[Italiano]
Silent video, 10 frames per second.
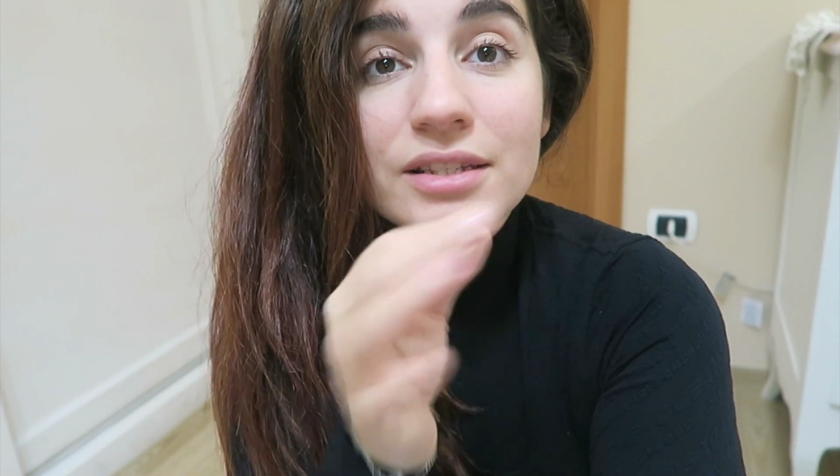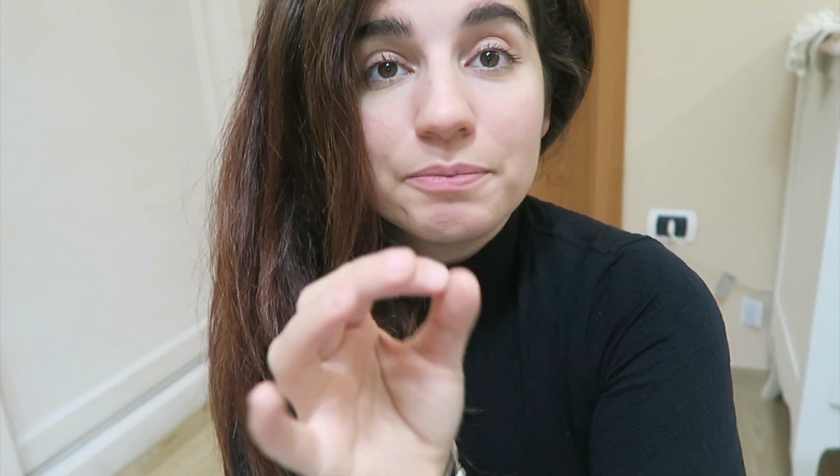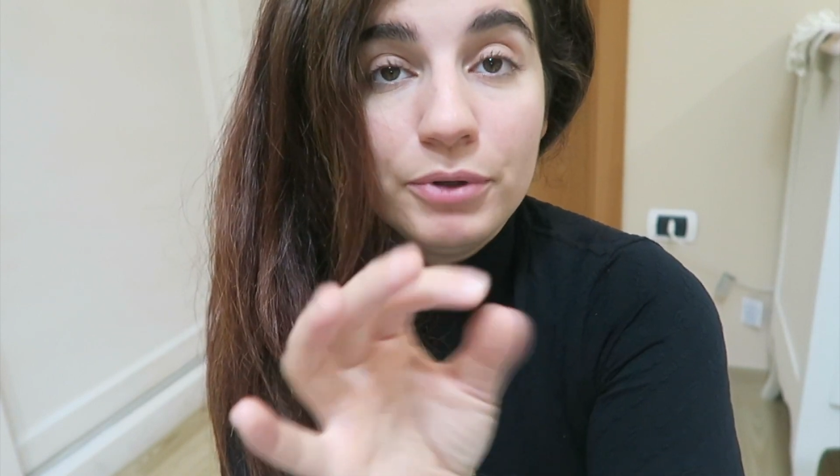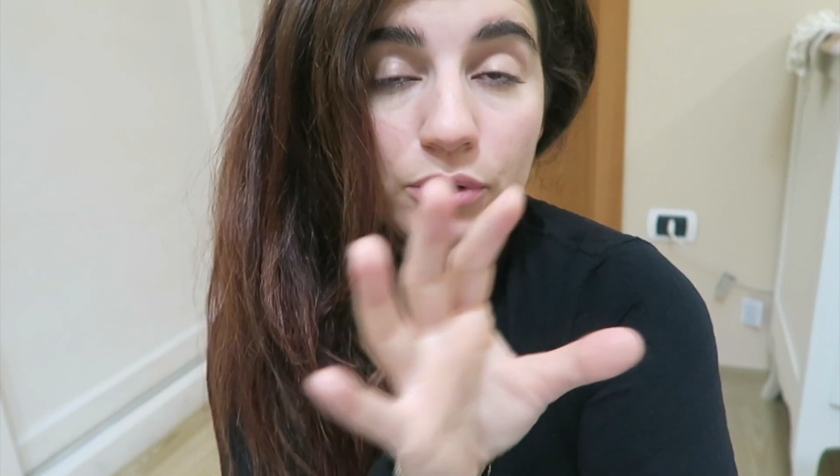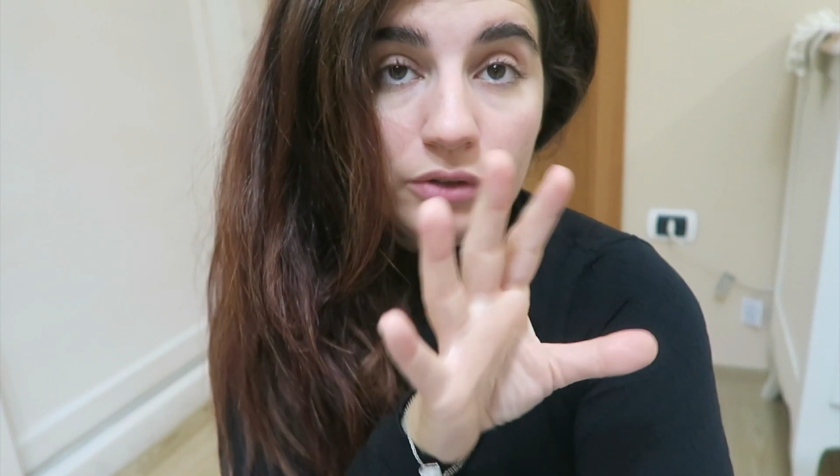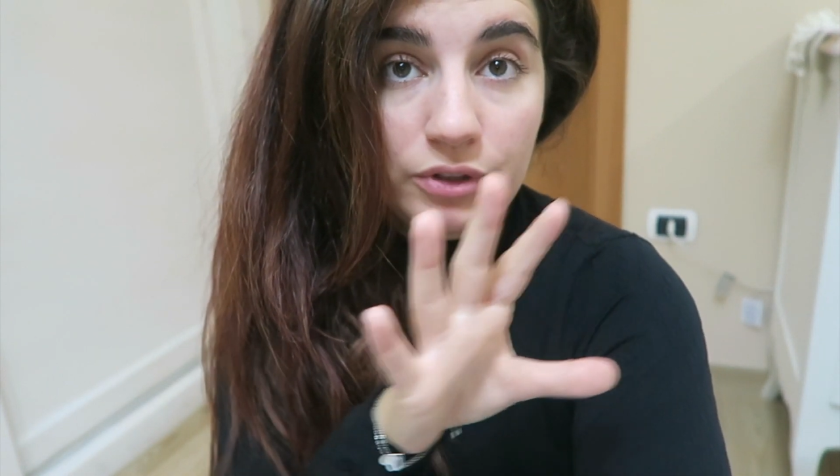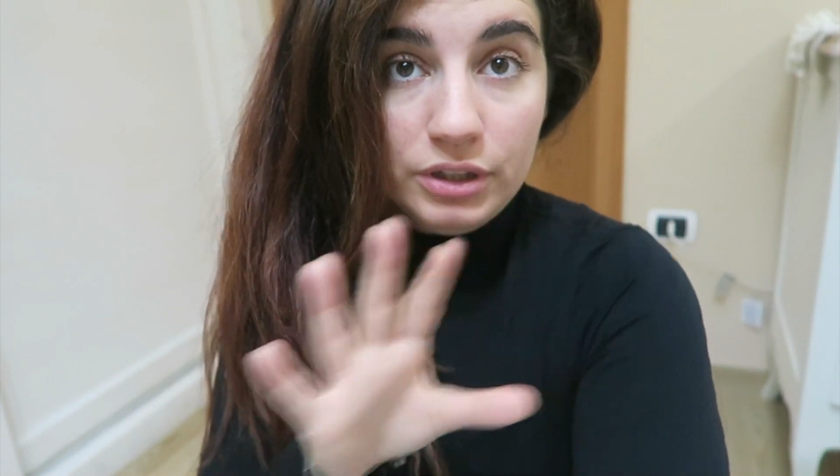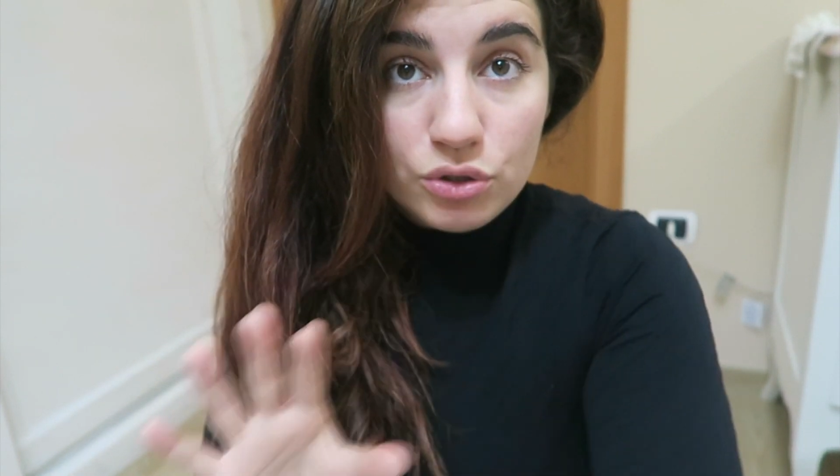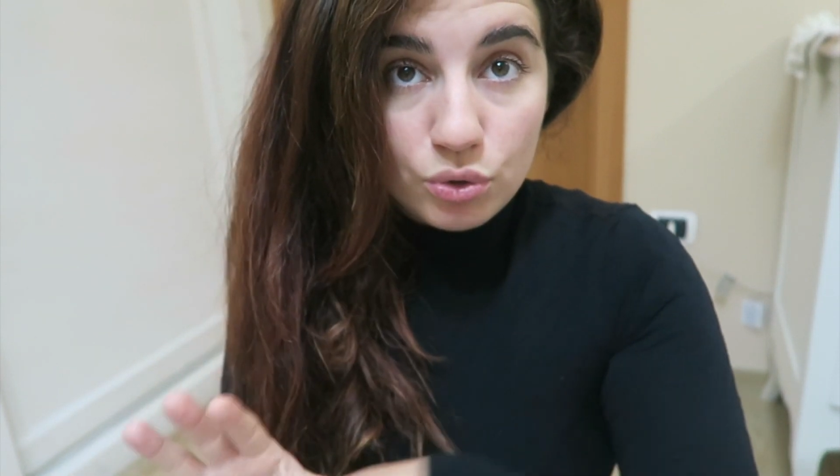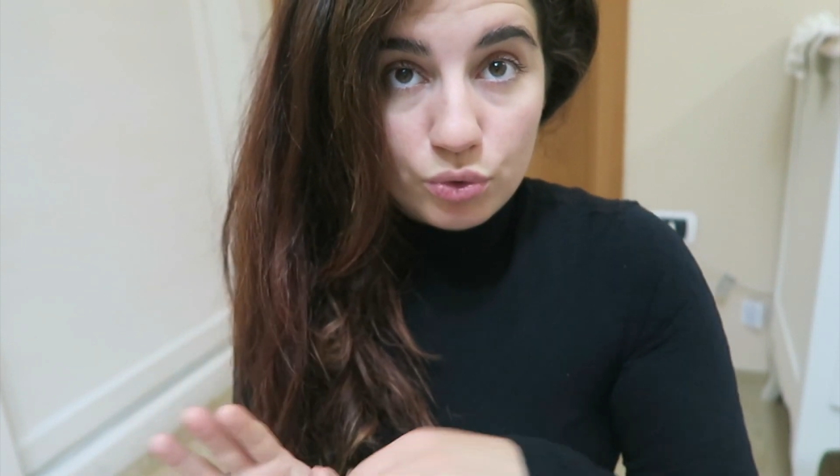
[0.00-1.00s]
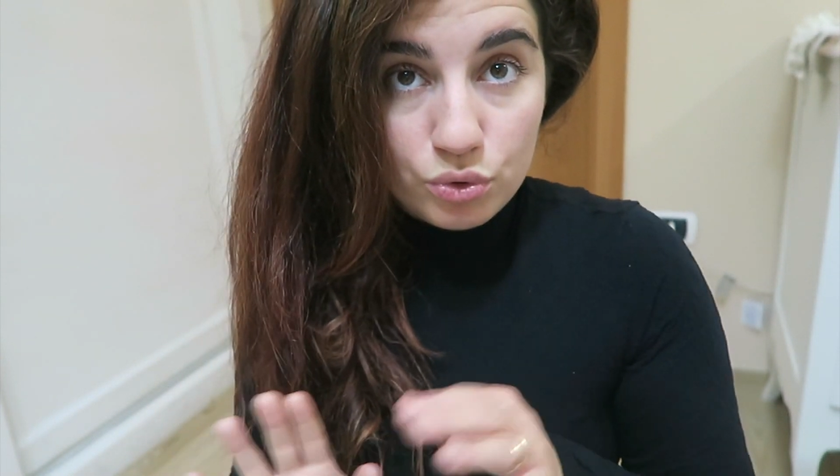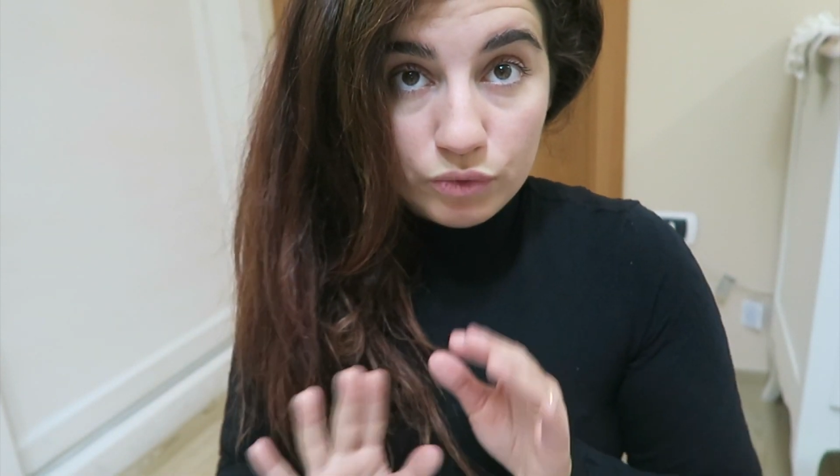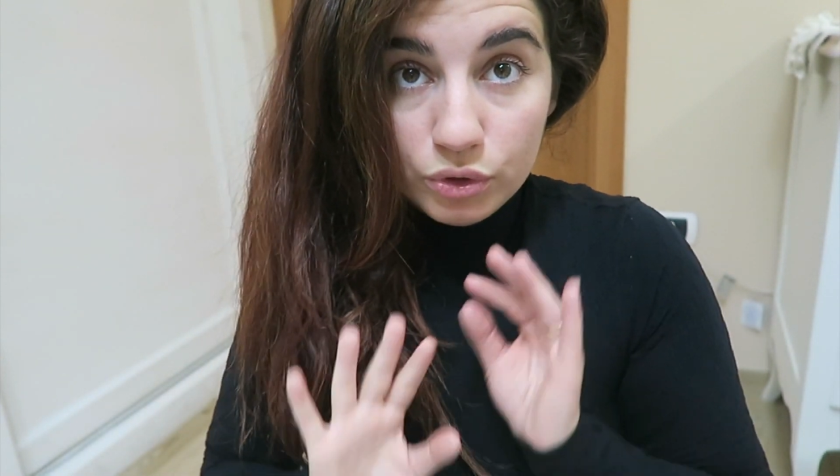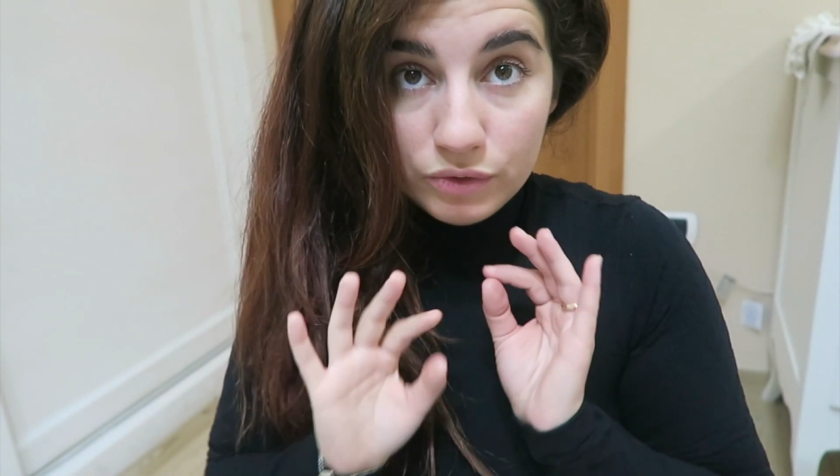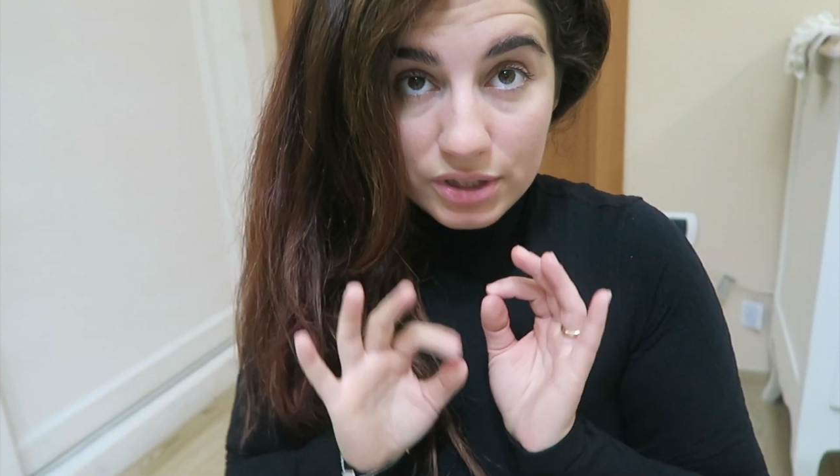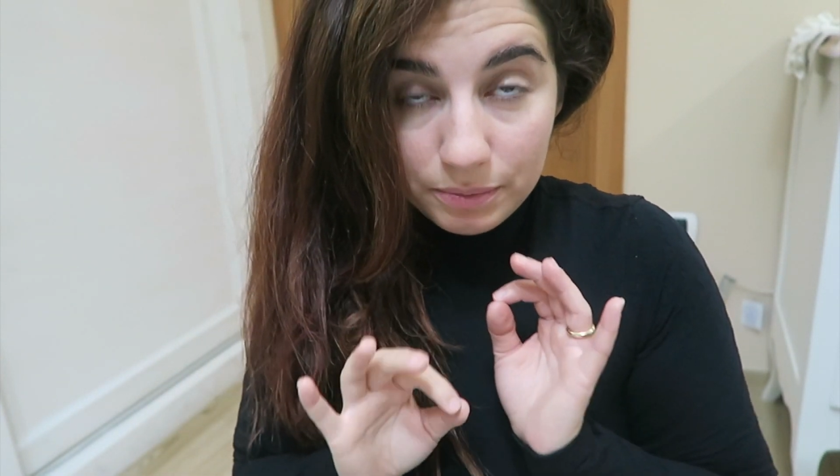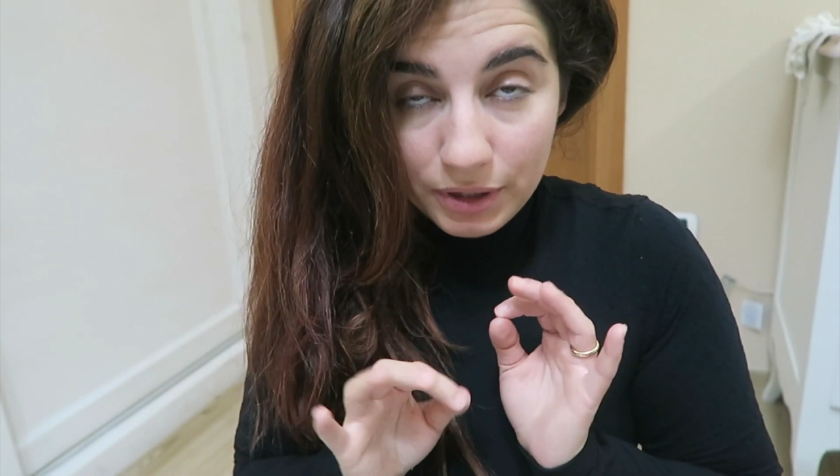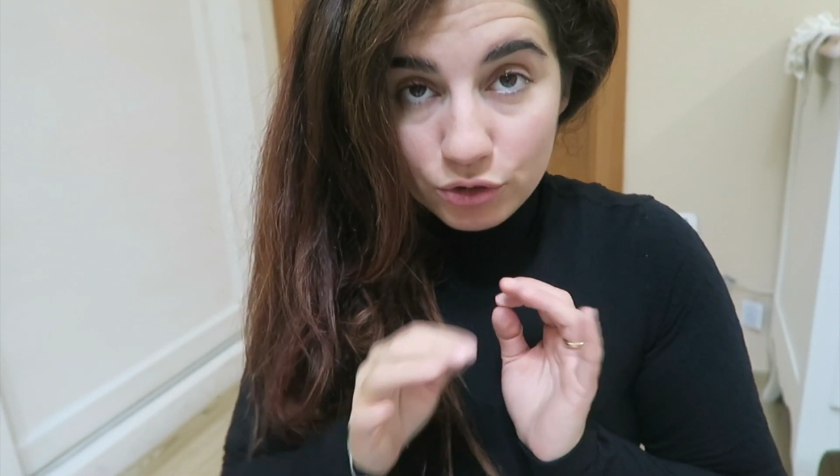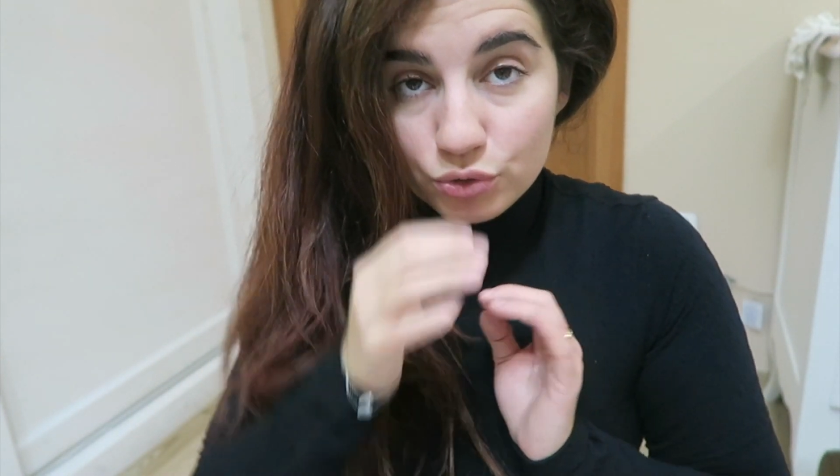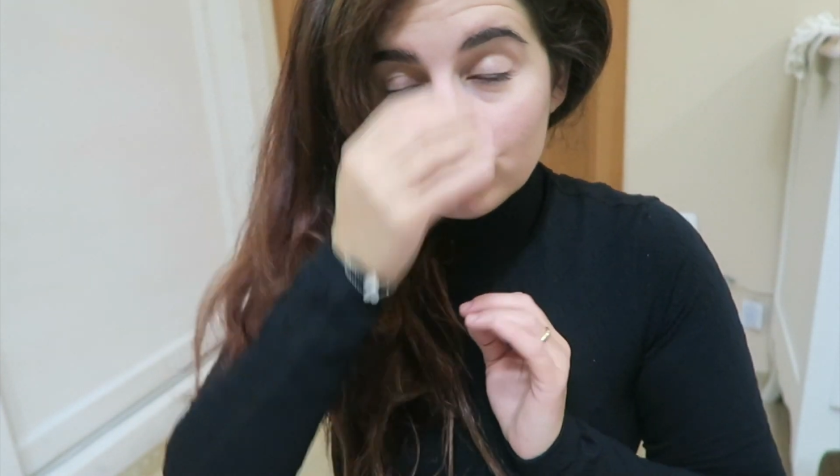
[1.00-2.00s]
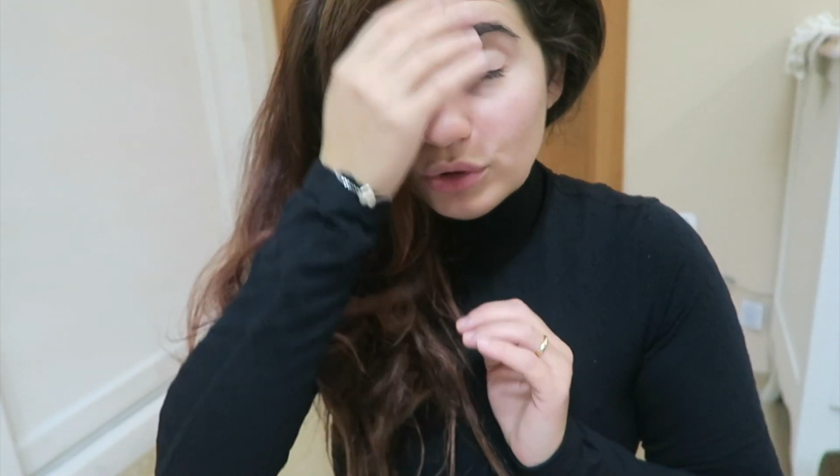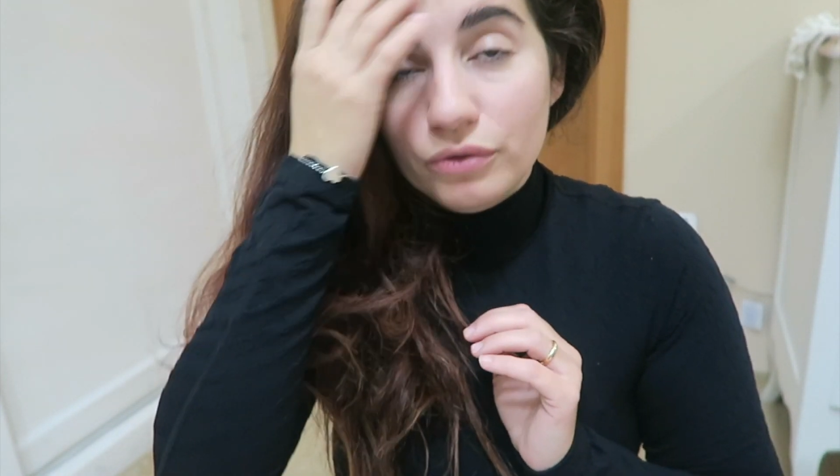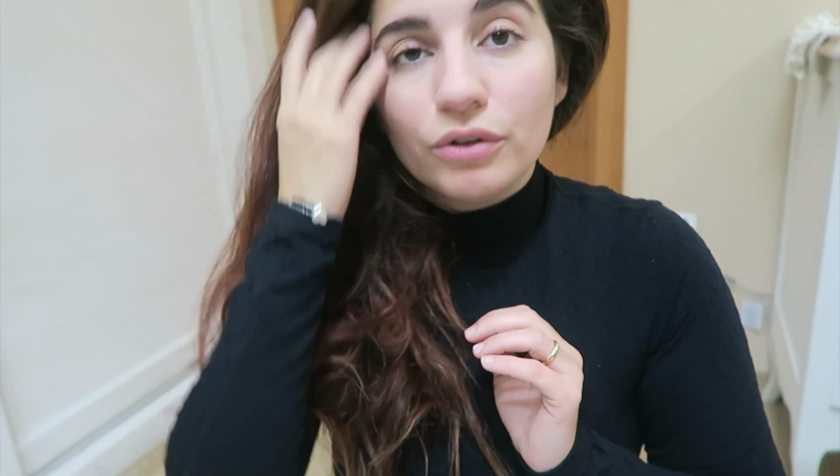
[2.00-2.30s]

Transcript: spero che fino adesso questo video vi sia piaciuto,